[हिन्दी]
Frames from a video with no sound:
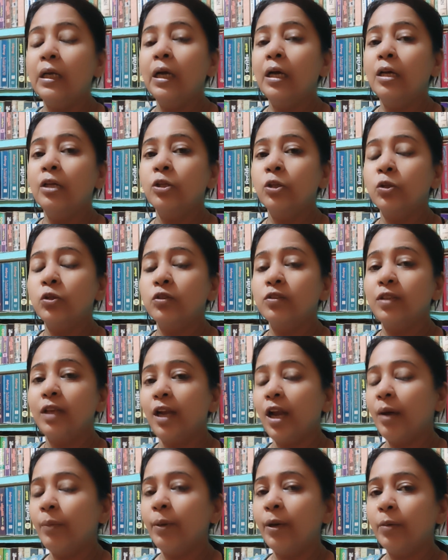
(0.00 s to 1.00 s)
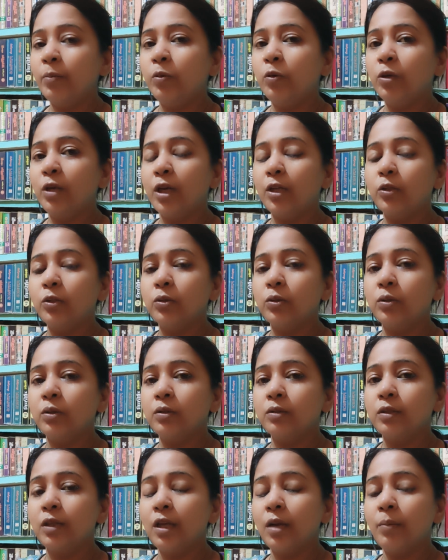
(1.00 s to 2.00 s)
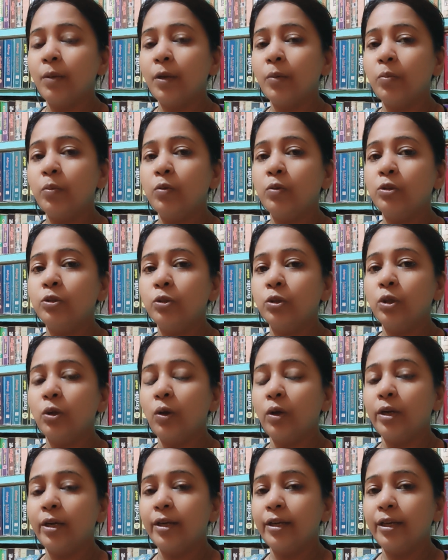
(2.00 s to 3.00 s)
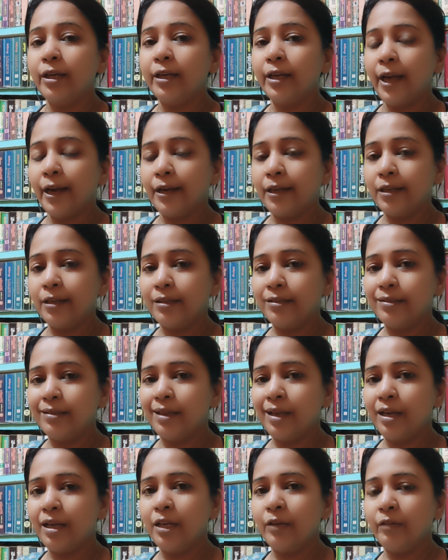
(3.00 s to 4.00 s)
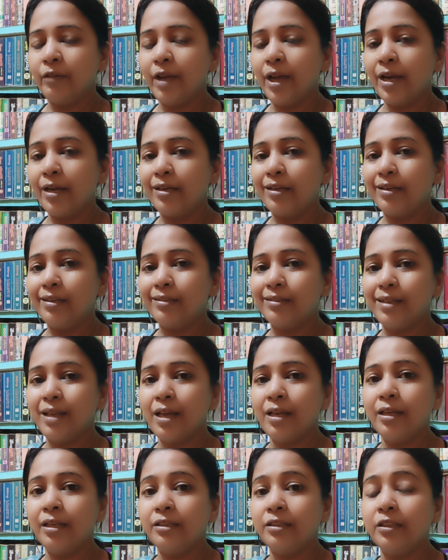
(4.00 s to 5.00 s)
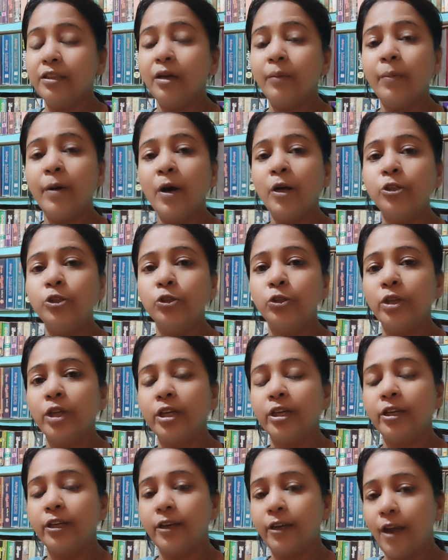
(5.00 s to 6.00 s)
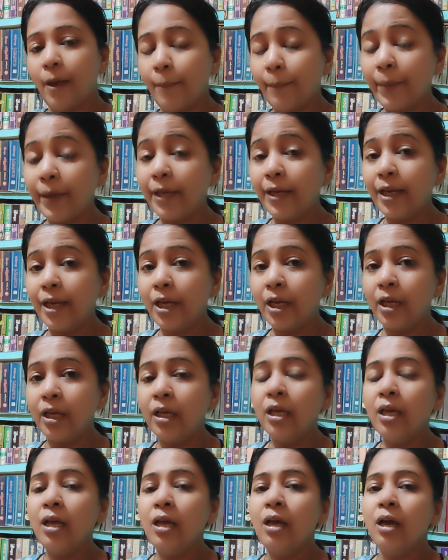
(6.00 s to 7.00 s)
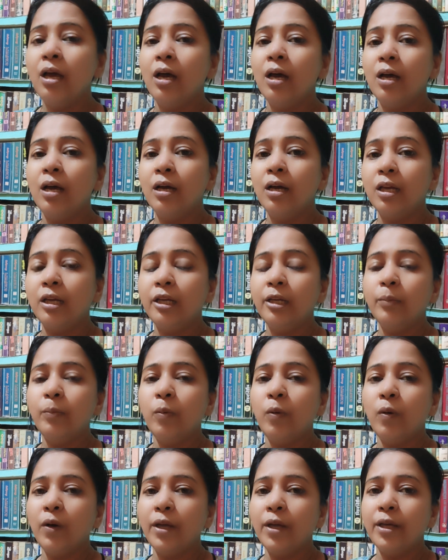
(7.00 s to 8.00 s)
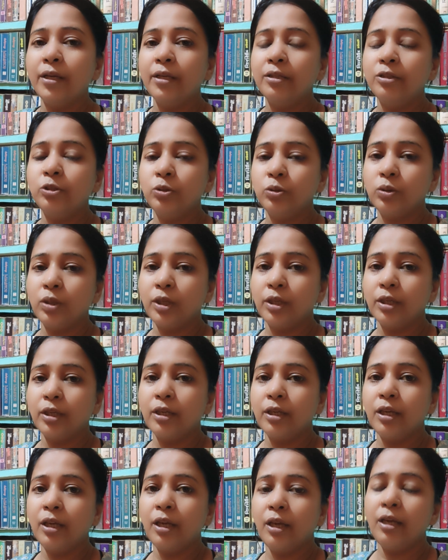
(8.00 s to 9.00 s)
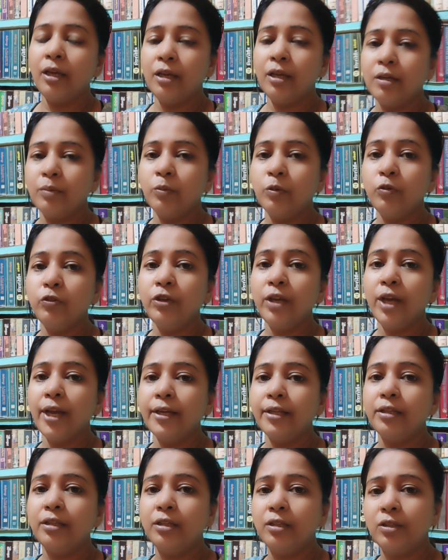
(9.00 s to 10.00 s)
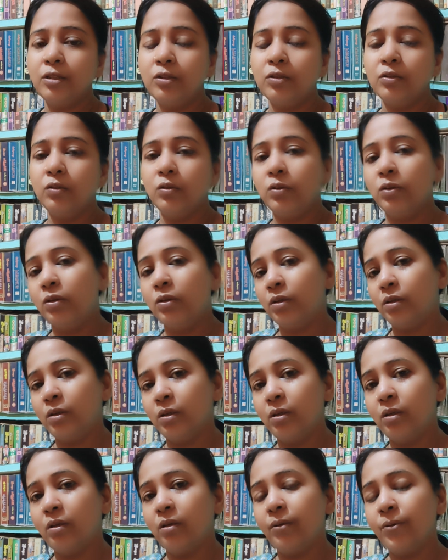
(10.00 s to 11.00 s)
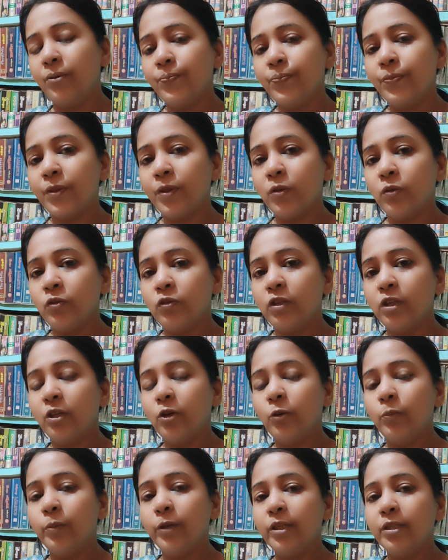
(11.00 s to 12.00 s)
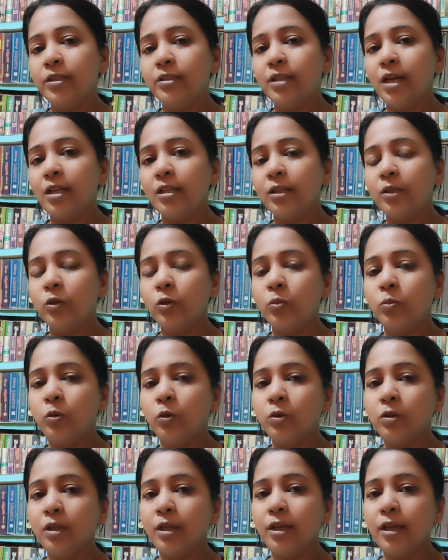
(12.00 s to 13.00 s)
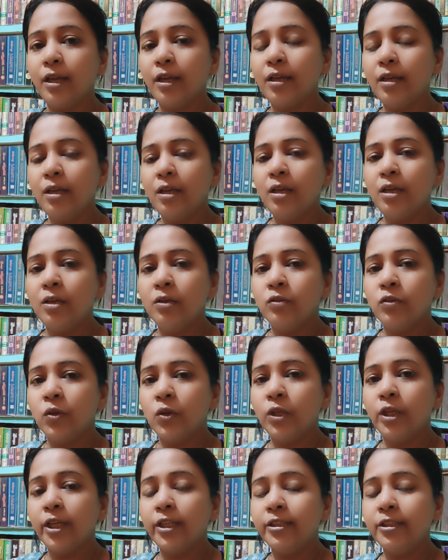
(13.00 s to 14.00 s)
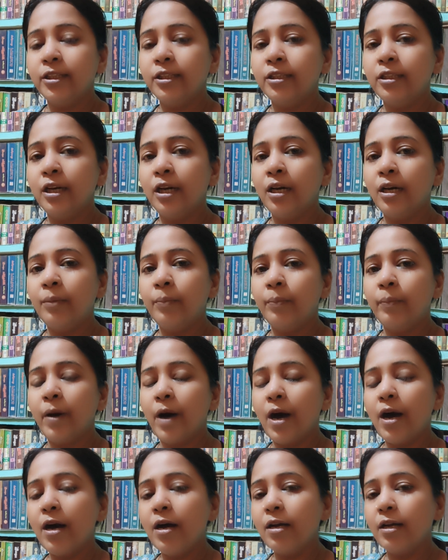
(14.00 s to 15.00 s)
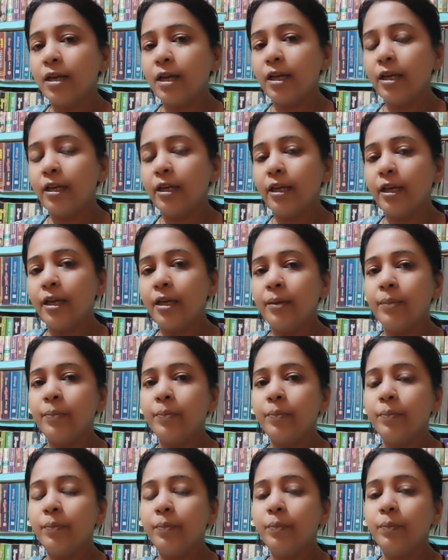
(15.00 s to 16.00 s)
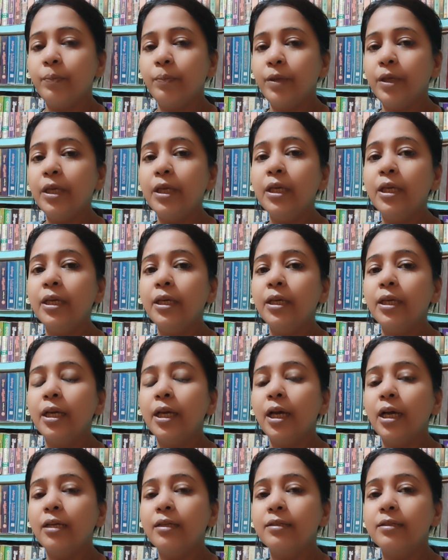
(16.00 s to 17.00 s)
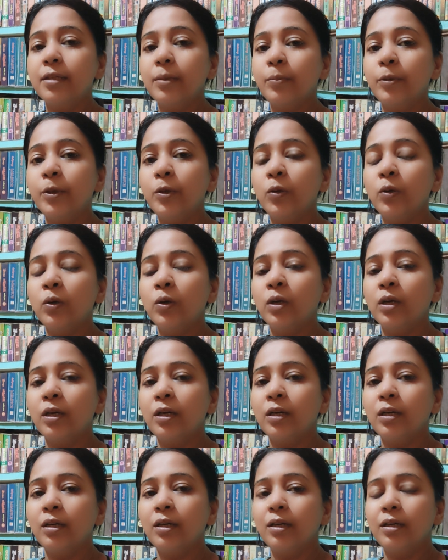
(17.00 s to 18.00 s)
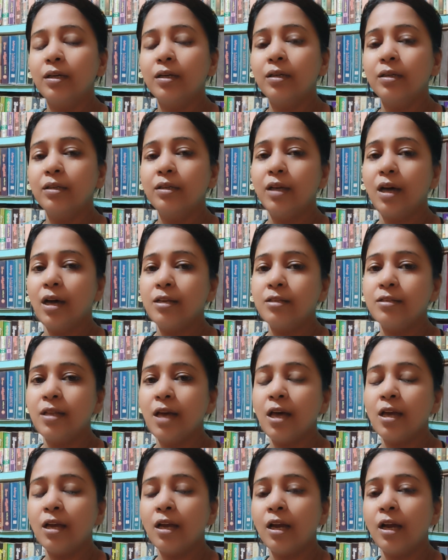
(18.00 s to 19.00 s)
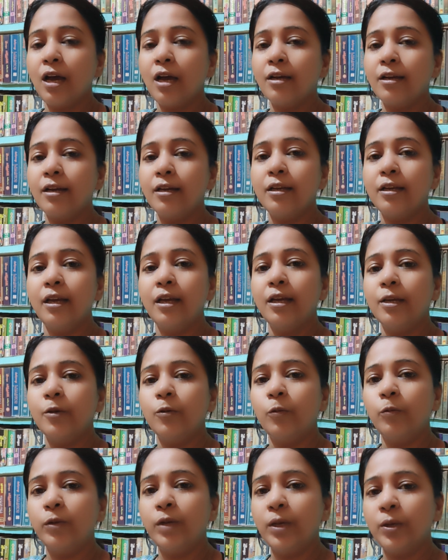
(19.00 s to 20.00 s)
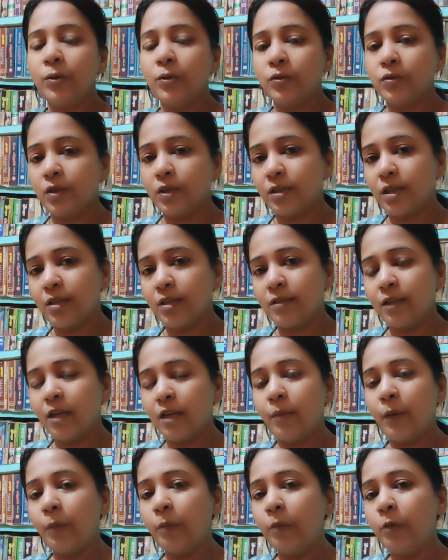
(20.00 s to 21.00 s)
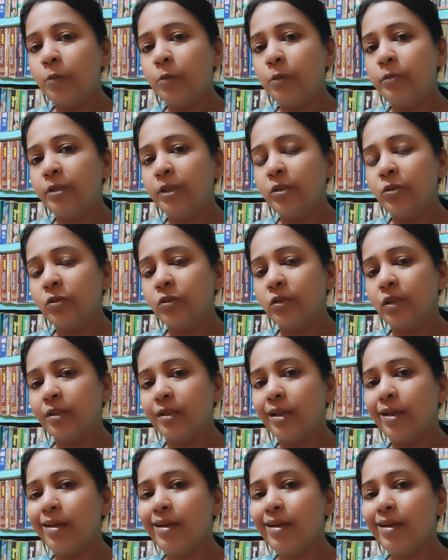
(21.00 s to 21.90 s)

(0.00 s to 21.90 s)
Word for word: तो सना मकबूल का तो सना uh, मकबूल जो कि ऑलरेडी एक एक्ट्रेस है टीवी एक्ट्रेस है निजी दबा जो कि एक रैपर है गली uh, बॉय जो करके एक मूवी आई थी uh, उसी के ऊपर थी जहाँ तक लोग बोलते हैं सो निजी द बा के लिए भी सभी लोग आसार लगा रहे हैं कि वो विनर हो सकता है सना मकबूल भी विनर हो सकती है